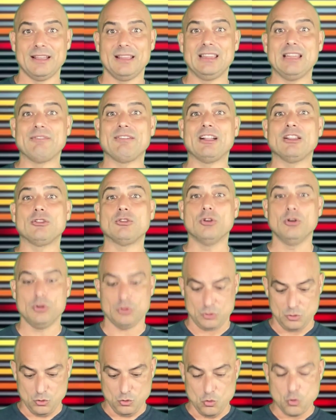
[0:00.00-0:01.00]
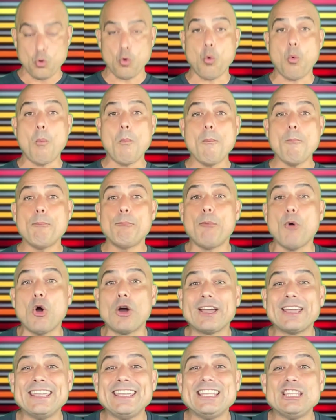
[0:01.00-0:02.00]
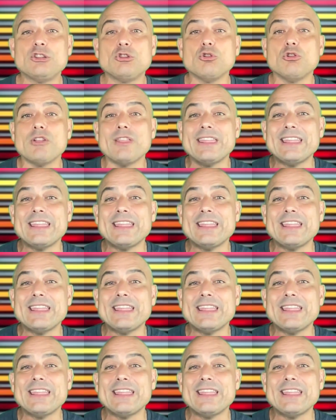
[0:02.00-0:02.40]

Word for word: le faltó un poquito